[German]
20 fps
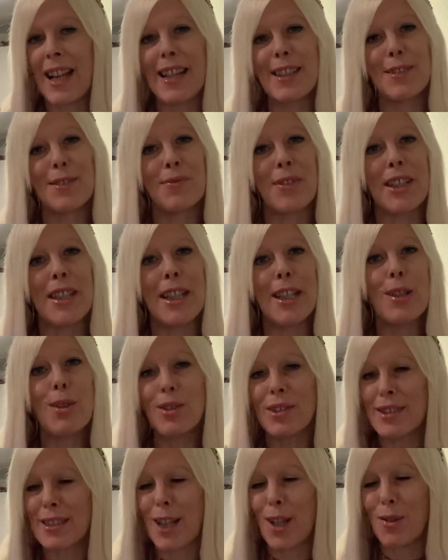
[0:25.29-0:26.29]
Also wenn ihr
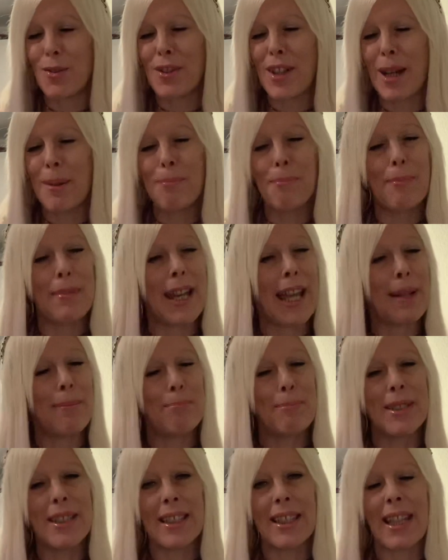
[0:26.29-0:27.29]
Lust drauf habt,
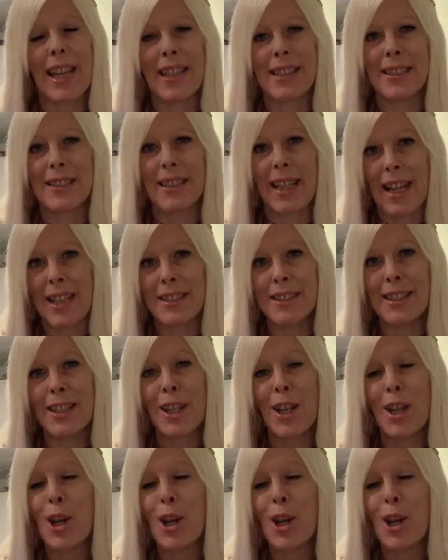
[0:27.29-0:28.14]
bleibt bitte gerne dran.